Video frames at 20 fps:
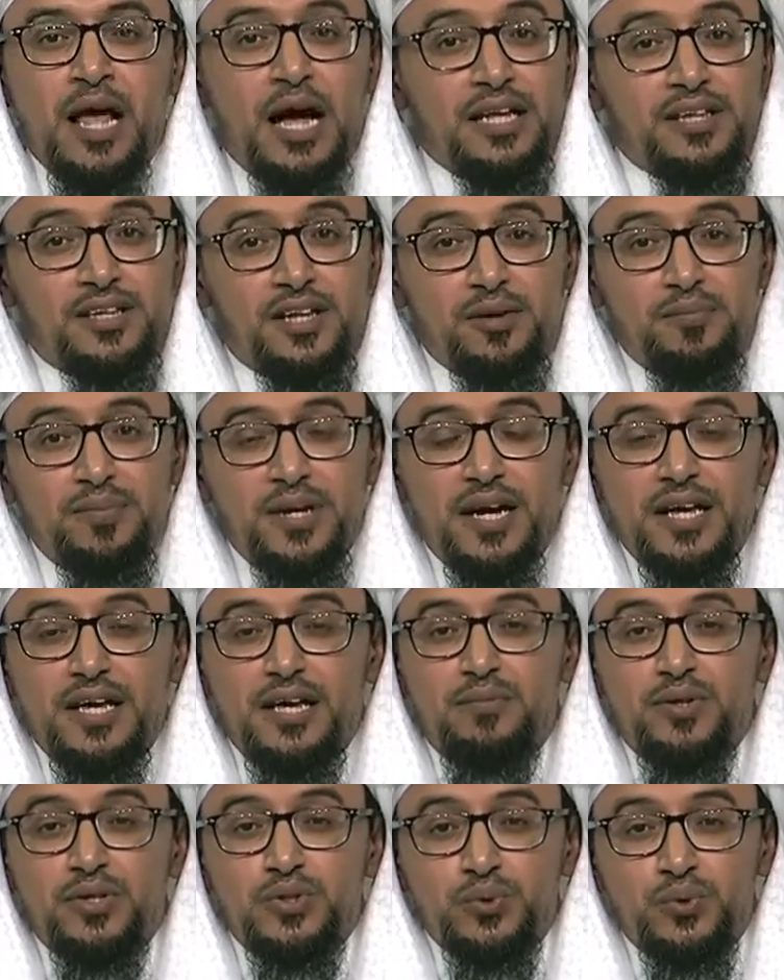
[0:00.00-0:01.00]
التربيه
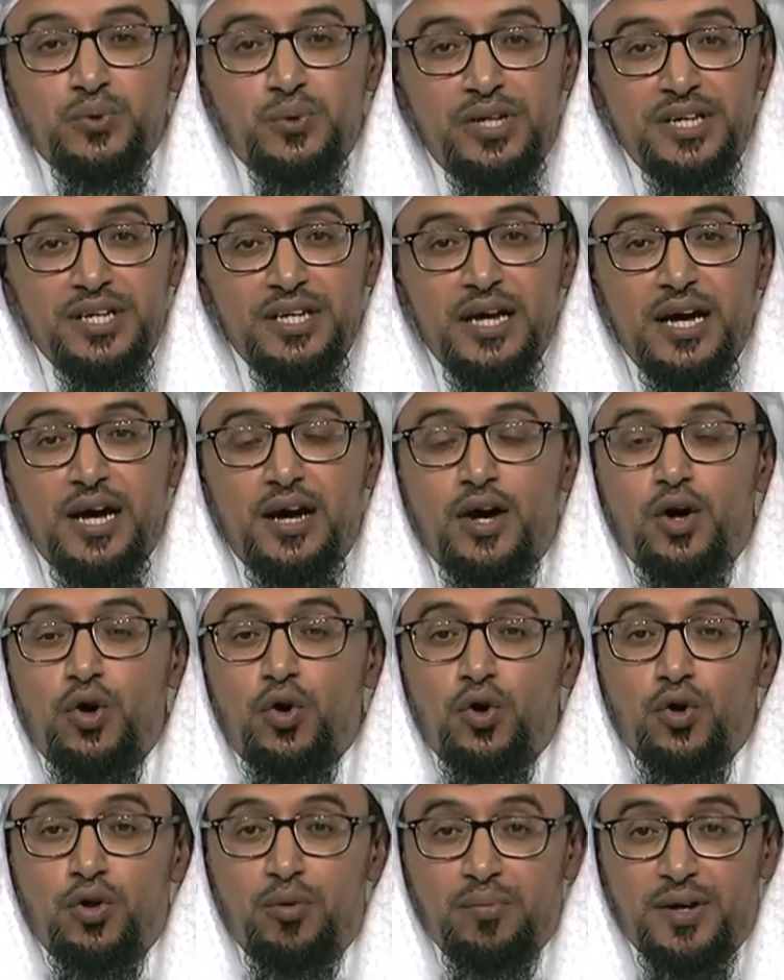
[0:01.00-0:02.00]
هي مسؤوليه
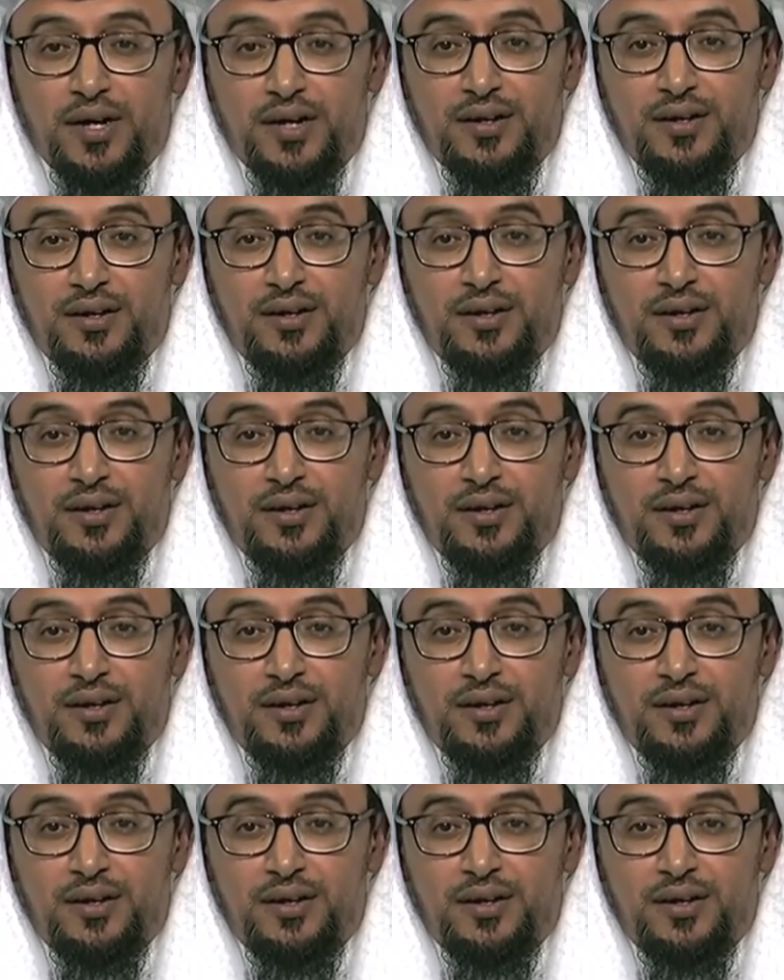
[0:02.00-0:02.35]
عظمى